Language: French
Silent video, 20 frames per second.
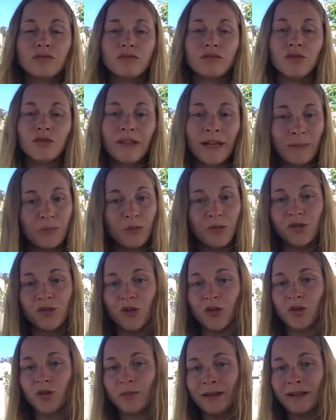UDM plus
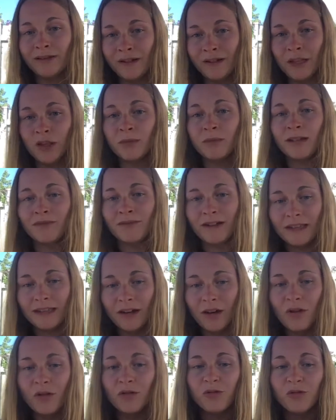1
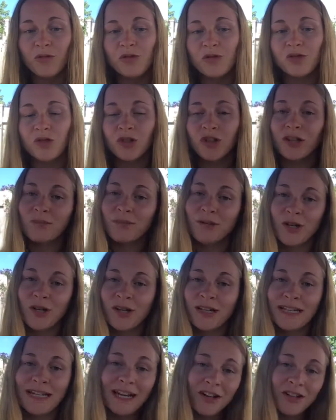2020-2021, ou sur notre
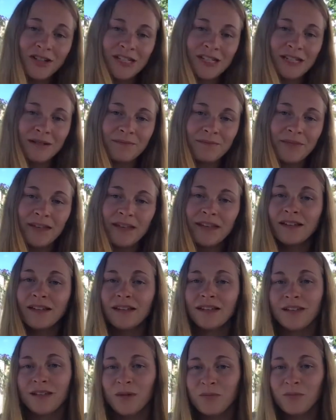blog Les Rogers.
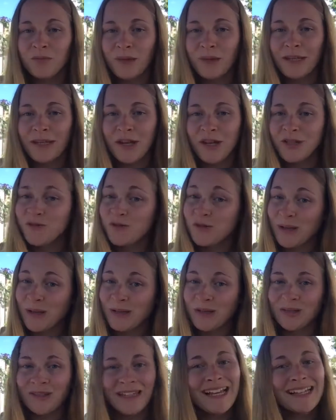Puis euh, je vous
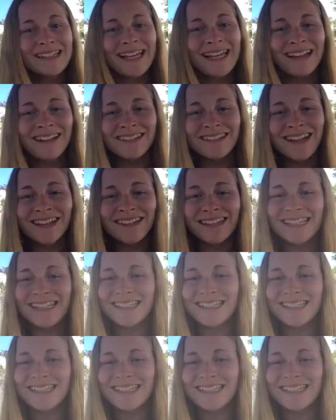souhaite une excellente rentrée